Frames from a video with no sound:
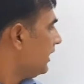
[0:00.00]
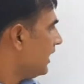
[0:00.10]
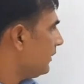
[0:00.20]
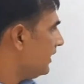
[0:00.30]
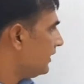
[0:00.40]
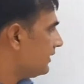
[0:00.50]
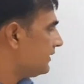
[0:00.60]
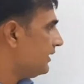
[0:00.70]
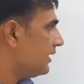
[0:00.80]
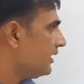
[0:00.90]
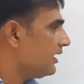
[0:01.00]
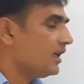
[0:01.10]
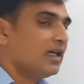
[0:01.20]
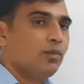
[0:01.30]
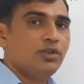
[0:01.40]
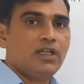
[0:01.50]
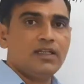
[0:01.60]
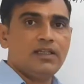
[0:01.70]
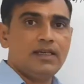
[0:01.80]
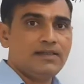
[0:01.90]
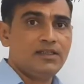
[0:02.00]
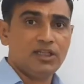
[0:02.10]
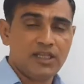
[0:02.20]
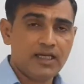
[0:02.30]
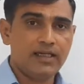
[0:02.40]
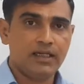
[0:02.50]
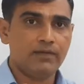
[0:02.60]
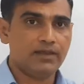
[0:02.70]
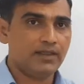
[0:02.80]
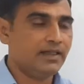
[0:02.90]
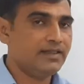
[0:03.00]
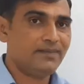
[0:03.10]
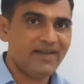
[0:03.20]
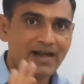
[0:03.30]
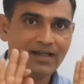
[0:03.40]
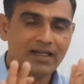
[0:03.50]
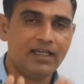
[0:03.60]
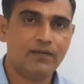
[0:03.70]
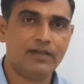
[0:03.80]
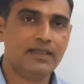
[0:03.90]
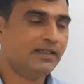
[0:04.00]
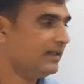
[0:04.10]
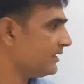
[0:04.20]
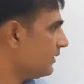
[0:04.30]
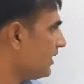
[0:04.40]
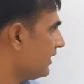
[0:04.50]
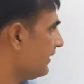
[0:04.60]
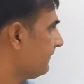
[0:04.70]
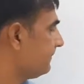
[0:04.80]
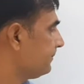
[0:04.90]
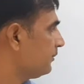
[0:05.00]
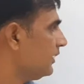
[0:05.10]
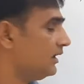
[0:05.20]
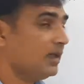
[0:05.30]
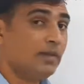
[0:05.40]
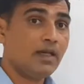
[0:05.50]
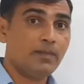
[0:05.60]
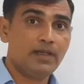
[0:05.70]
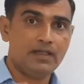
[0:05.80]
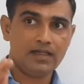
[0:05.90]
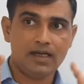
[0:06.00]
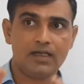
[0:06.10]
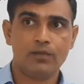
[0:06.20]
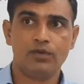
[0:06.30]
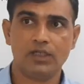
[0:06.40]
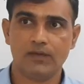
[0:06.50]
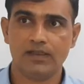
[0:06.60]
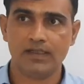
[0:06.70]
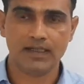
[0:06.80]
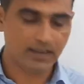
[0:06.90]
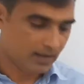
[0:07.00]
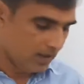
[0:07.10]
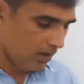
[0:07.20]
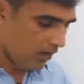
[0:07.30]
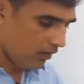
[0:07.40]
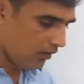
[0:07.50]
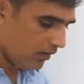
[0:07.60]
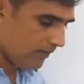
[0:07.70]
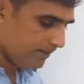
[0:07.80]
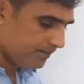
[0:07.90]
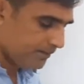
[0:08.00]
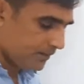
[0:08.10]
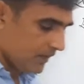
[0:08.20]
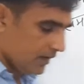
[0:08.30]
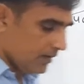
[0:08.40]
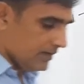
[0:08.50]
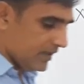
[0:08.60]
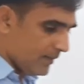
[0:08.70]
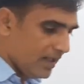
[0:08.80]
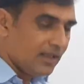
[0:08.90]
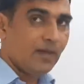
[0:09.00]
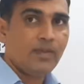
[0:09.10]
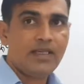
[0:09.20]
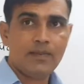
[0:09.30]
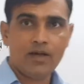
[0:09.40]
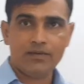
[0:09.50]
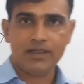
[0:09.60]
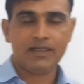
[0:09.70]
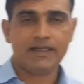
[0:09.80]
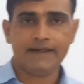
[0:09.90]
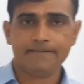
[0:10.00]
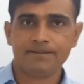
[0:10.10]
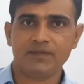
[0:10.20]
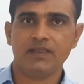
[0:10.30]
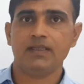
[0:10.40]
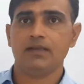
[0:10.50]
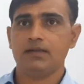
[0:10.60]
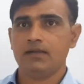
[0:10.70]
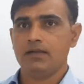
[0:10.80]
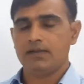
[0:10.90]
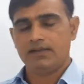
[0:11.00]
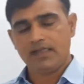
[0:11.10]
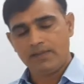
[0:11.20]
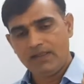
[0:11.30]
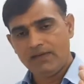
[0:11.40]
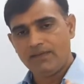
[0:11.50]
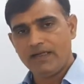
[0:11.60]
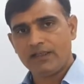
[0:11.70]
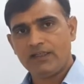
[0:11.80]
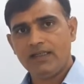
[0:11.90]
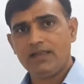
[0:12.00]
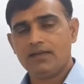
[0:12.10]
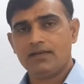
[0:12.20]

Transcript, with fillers: हमें किसी अधिकार का बोध कराती है किसी तथ्य का नहीं करवाती है किसी फैक्ट का नहीं करवाती है कि ये समान है बल्कि हमें अपने अधिकार का बोध करवाती है और समानता में ये भाव निहित है कि सभी व्यक्ति